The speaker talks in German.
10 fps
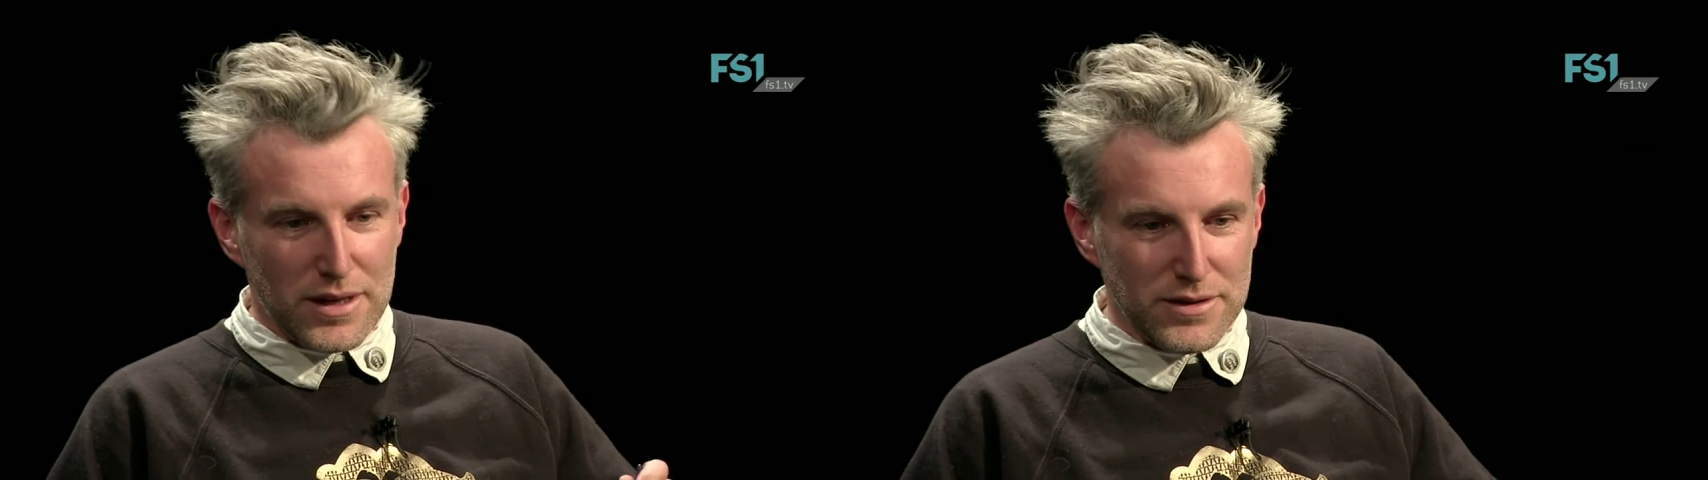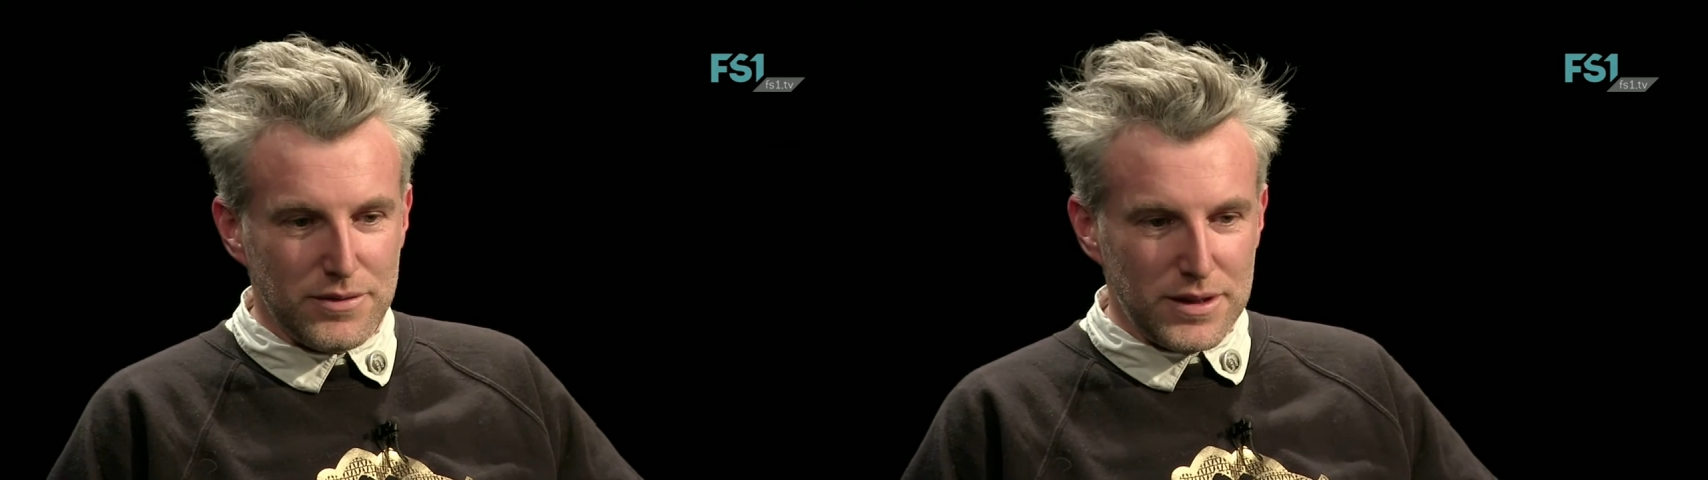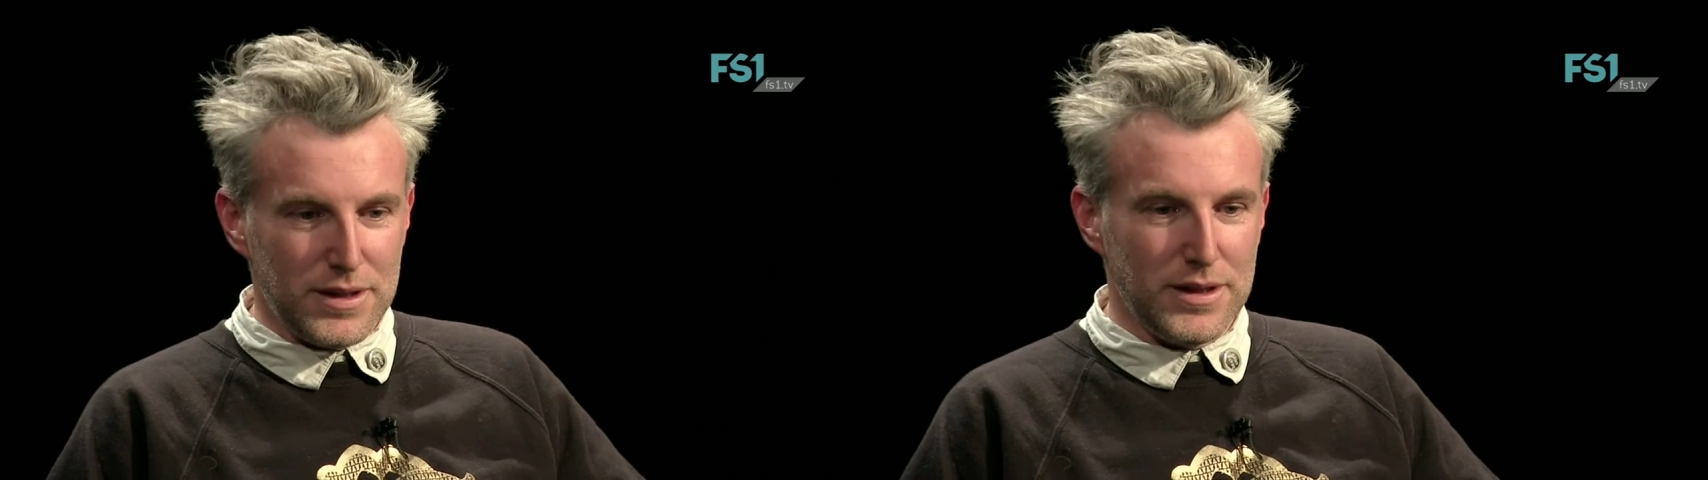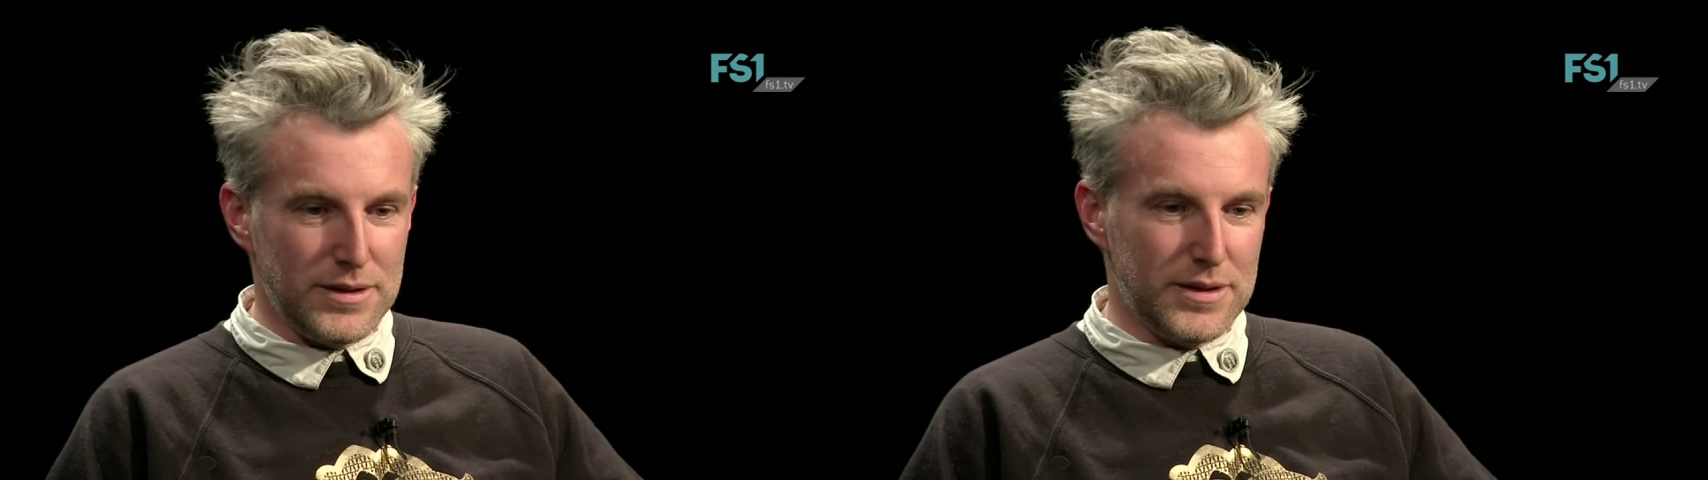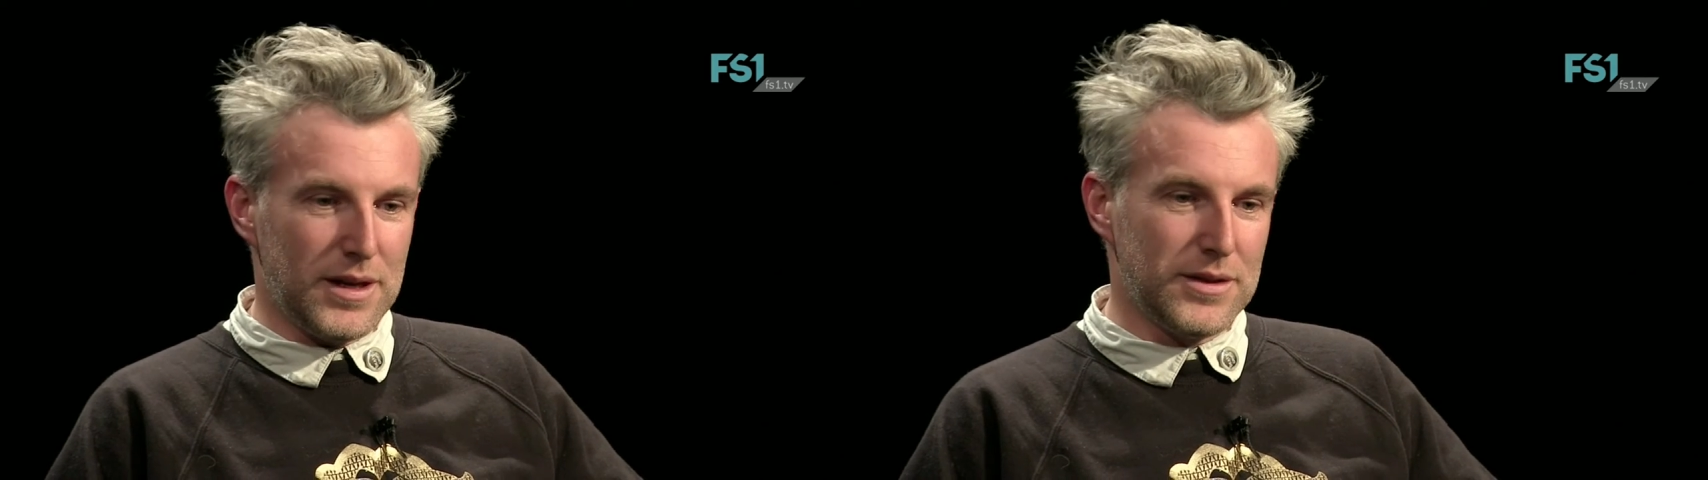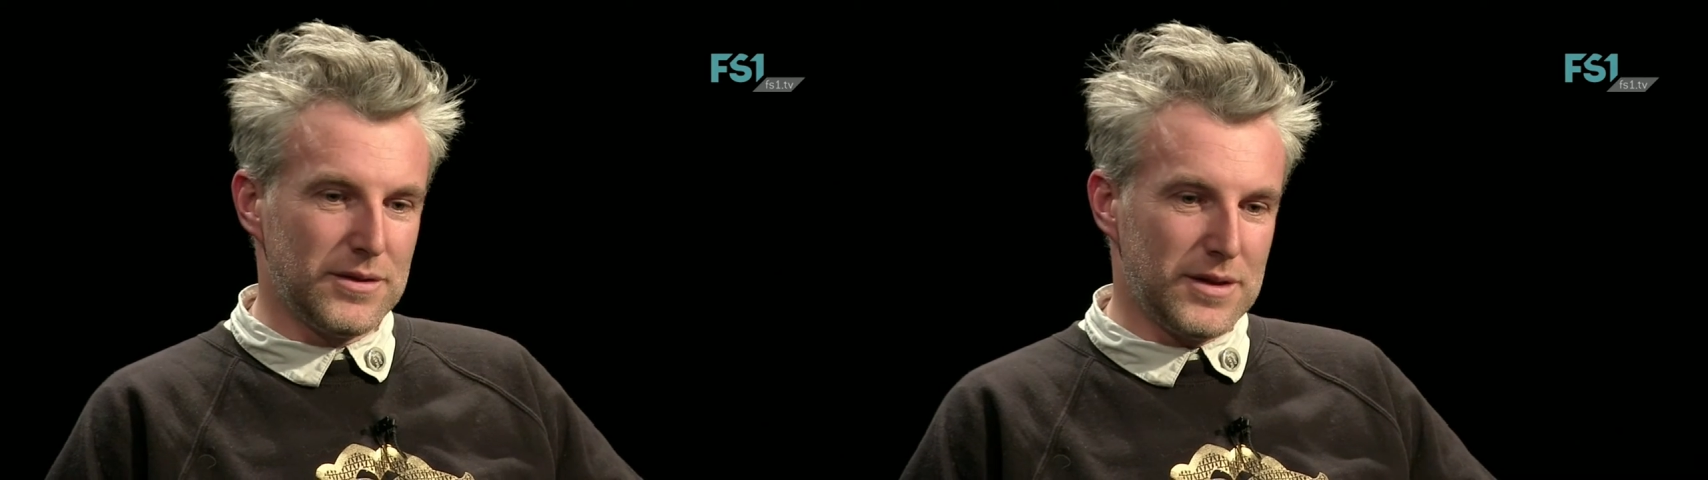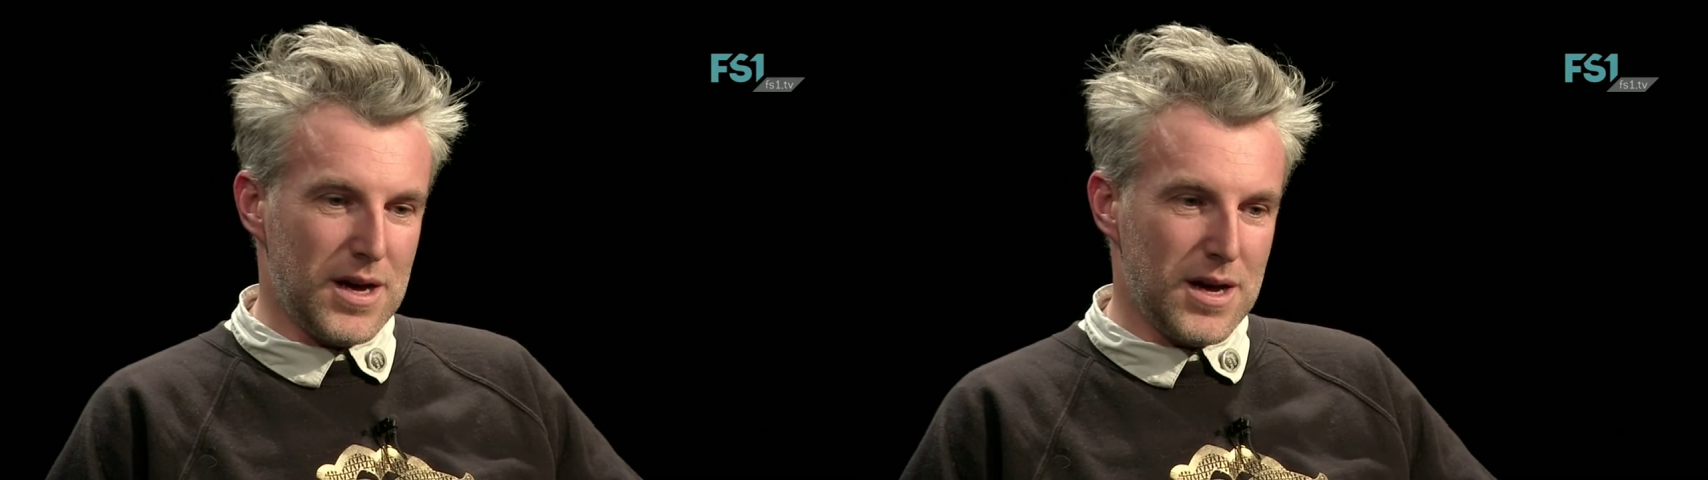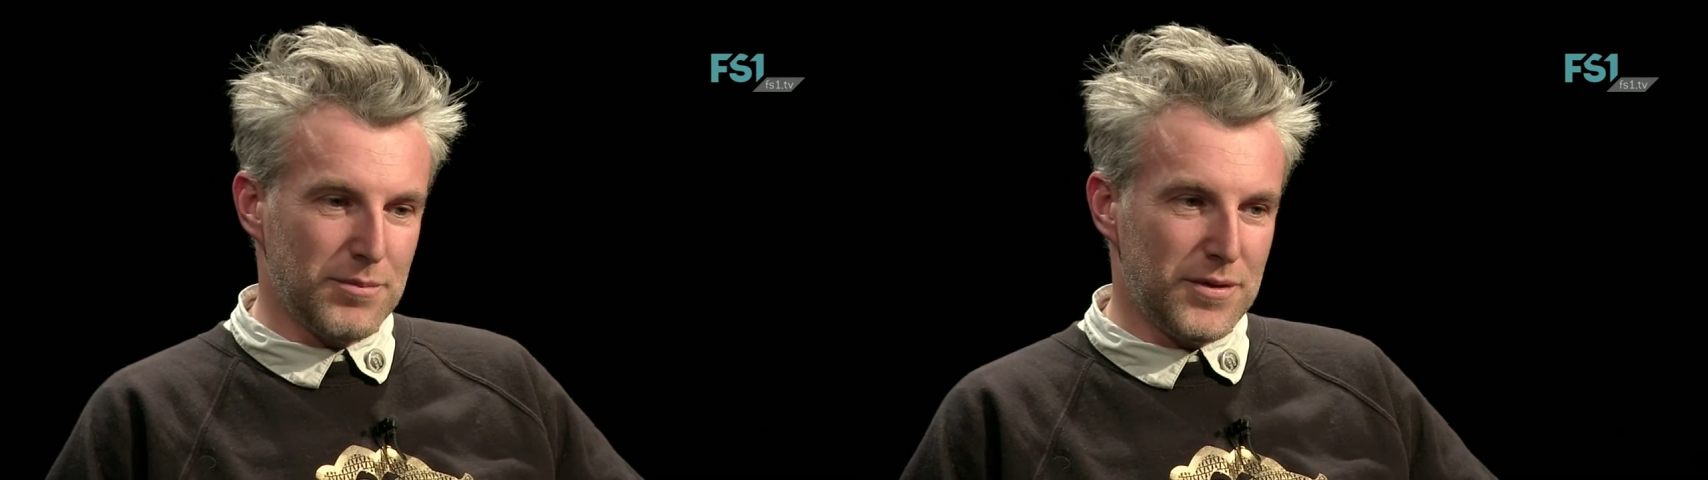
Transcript: ganz wichtig ist da zu sagen,